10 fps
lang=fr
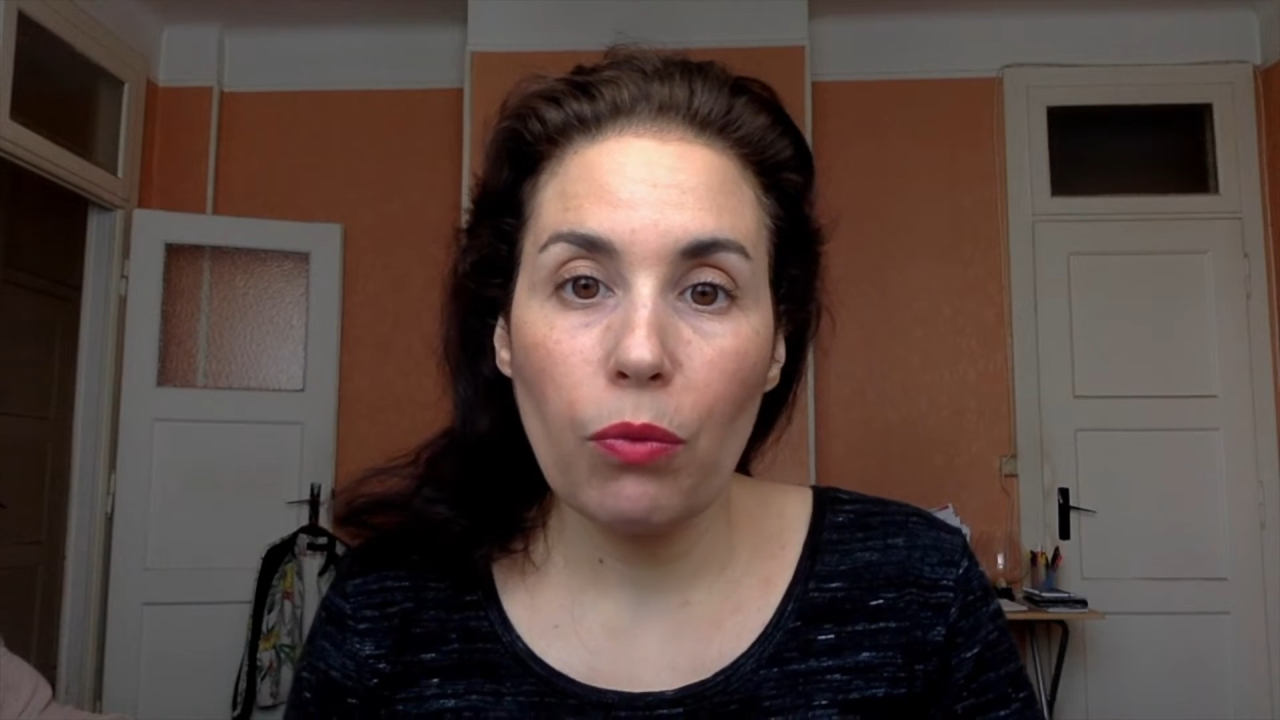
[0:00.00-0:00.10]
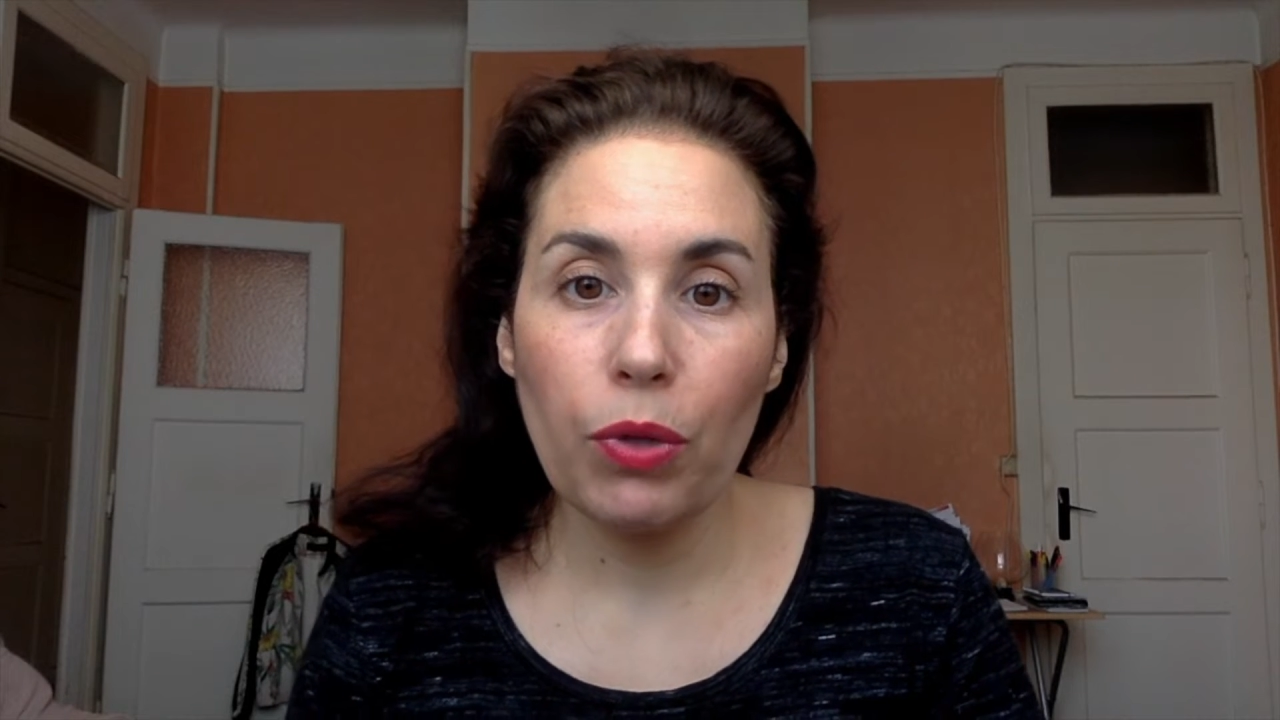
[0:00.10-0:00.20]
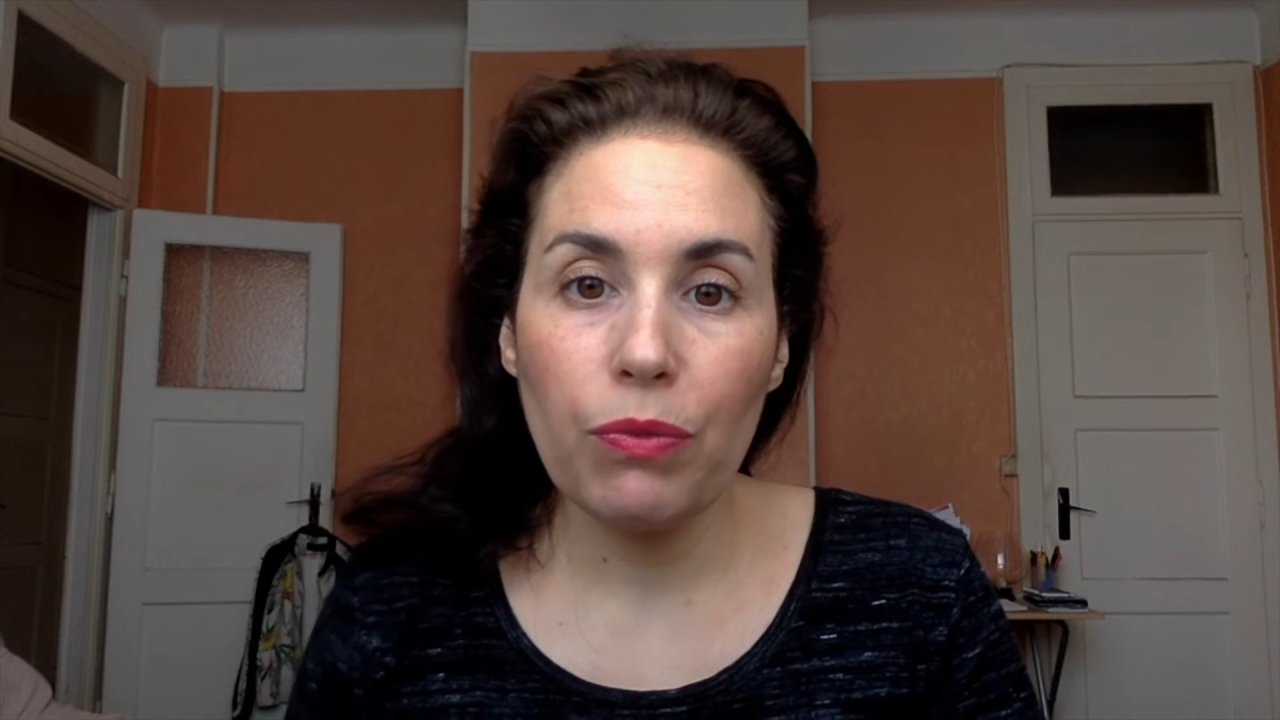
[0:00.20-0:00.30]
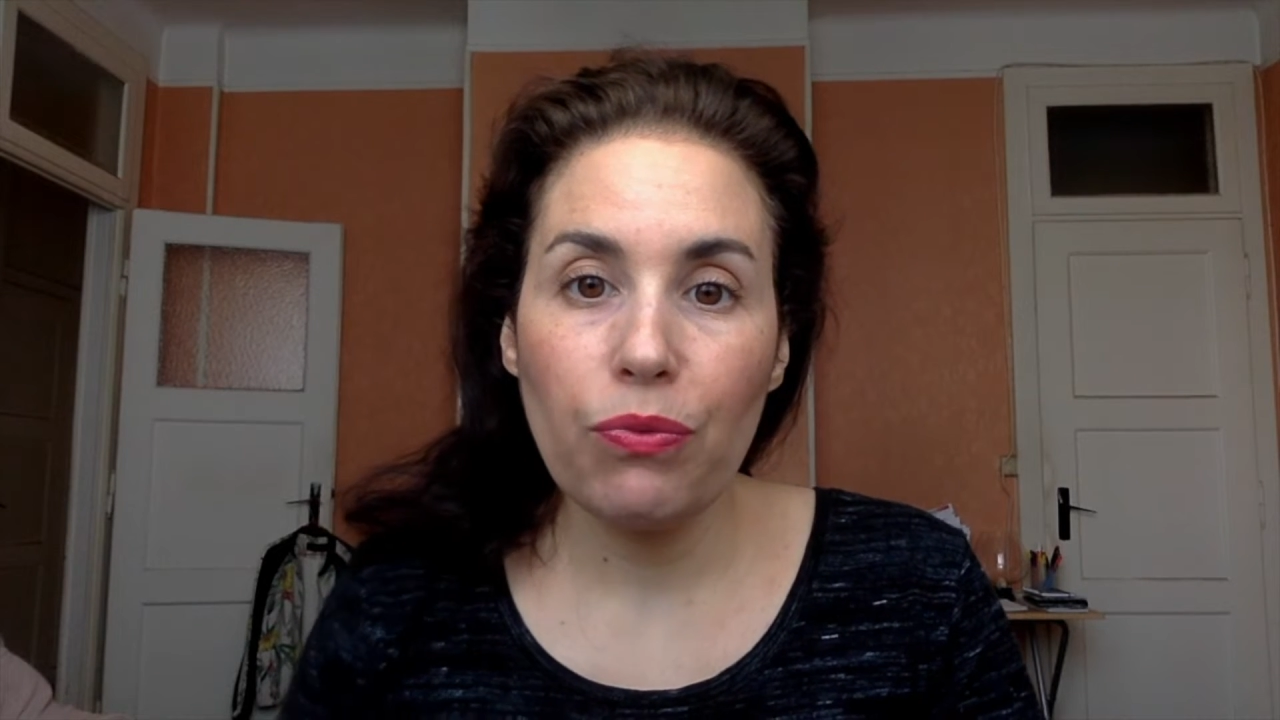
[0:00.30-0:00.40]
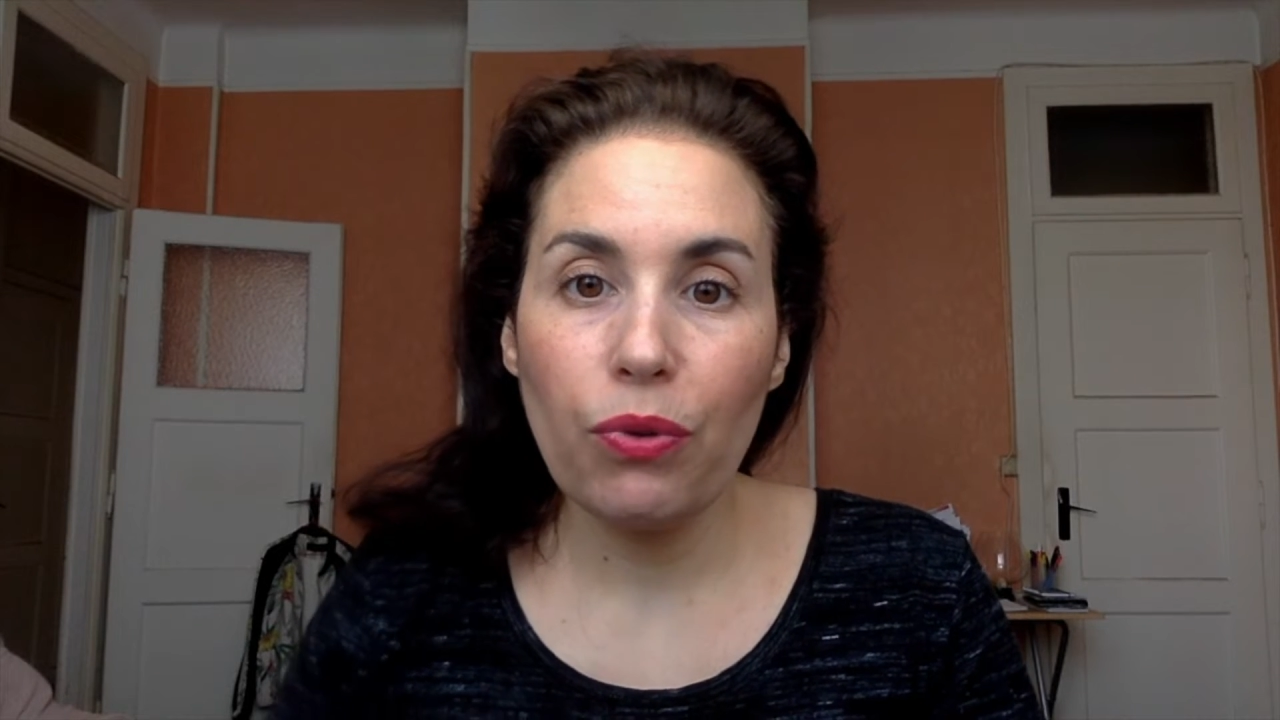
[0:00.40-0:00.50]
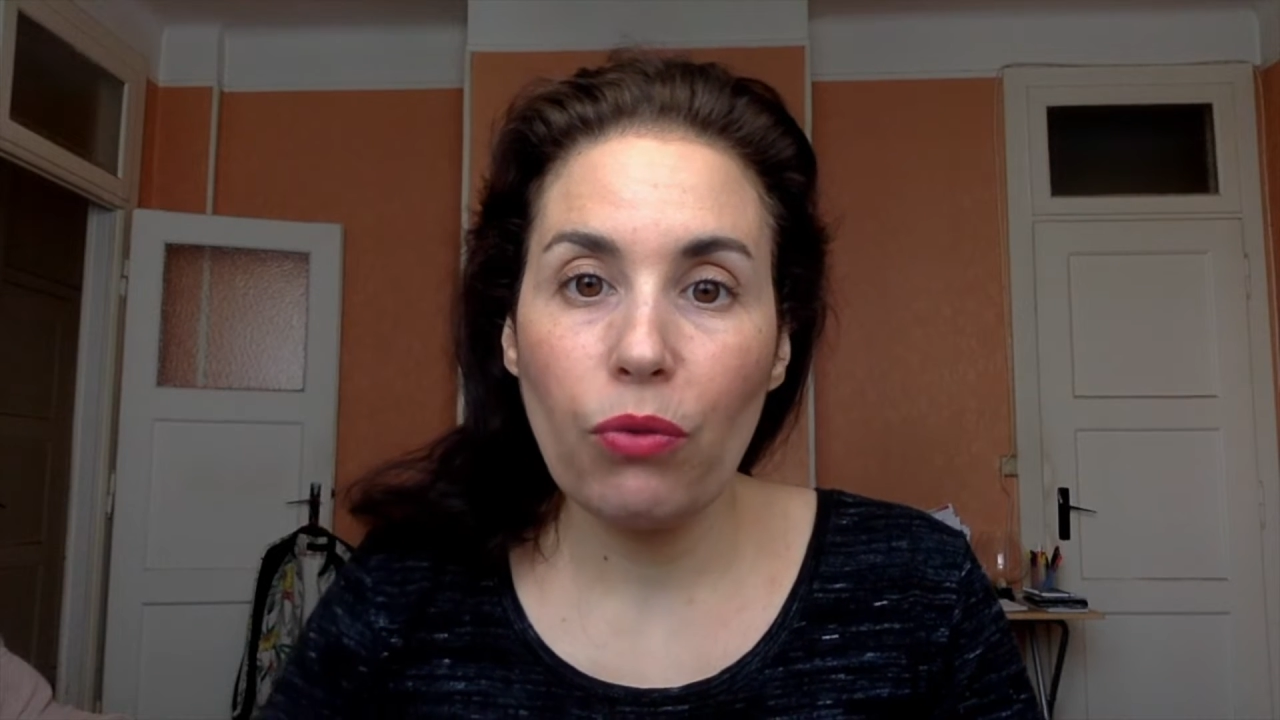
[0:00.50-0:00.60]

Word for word: Moi, il me fait